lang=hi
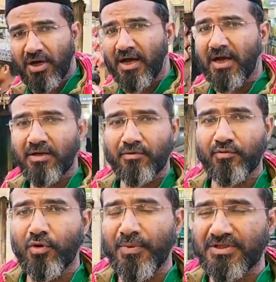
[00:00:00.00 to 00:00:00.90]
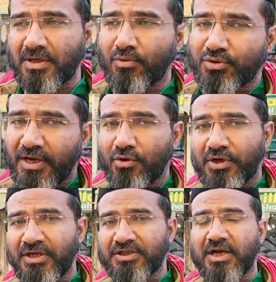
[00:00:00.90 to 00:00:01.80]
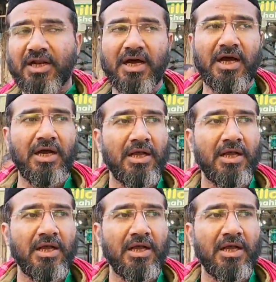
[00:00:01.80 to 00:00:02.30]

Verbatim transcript: होगा वो परचम कुशाई होगी इन